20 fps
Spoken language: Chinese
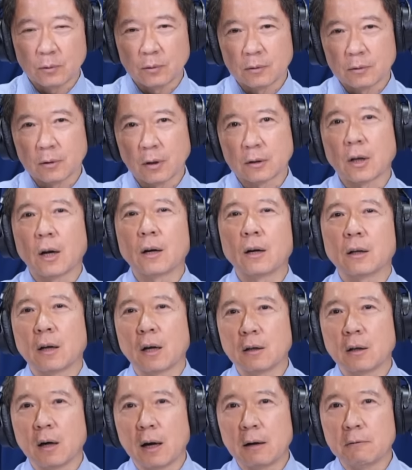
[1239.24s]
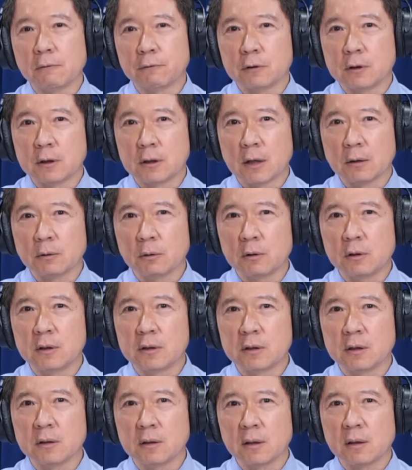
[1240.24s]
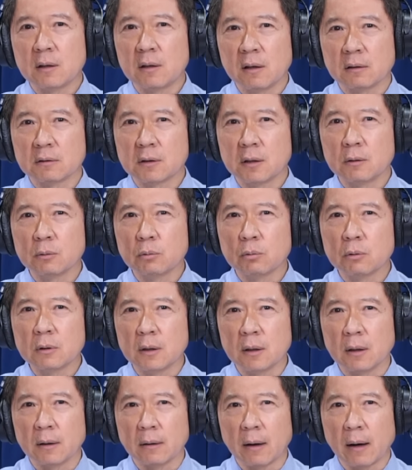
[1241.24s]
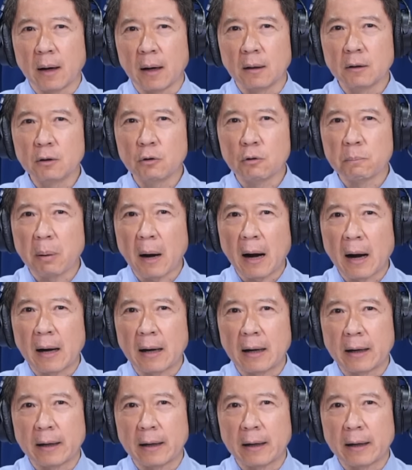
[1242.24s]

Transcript: 样。那当然他要安抚一下，因为日经跌了两千多点啊，六趴哎，